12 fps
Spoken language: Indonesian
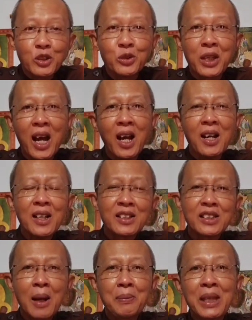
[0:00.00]
sudah,
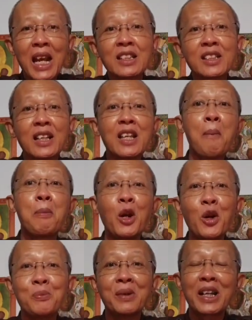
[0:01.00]
tetapi rasanya
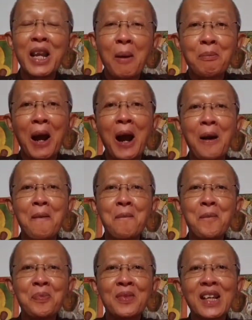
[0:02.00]
belum. Kenapa?
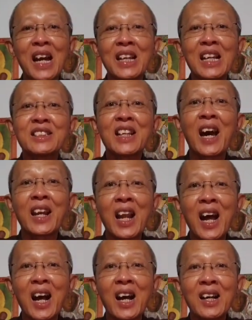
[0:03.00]
Karena
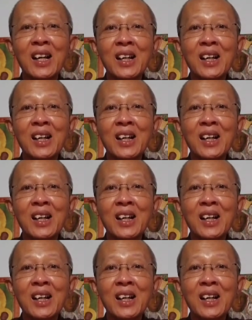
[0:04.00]
cara